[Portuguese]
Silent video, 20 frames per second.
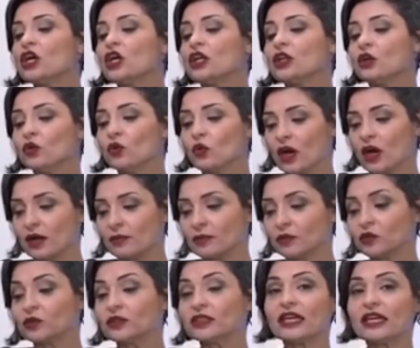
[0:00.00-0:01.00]
no
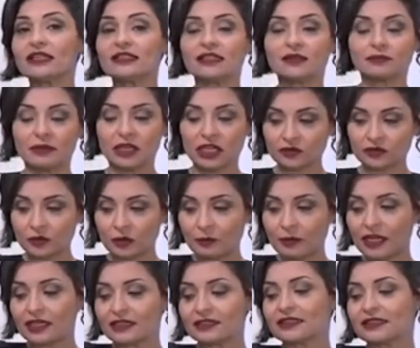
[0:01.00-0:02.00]
âmbito dessa mesma
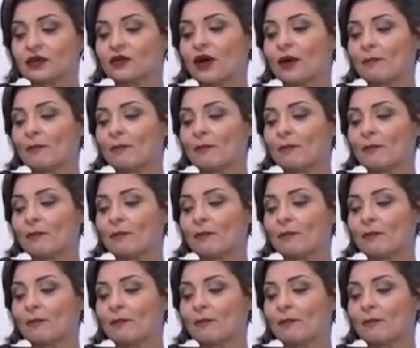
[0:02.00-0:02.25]
operação,